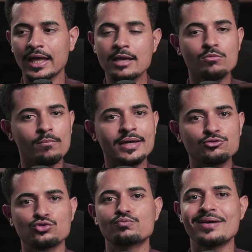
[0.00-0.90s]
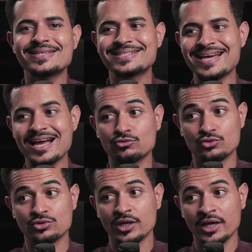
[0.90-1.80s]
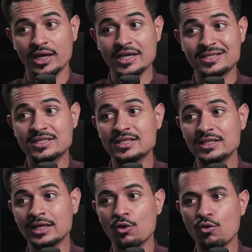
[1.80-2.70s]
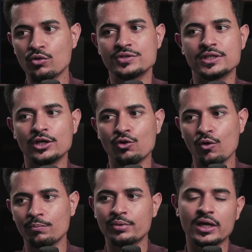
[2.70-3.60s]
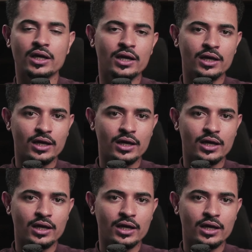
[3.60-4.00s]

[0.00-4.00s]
em momentos passados. E se não conseguir romper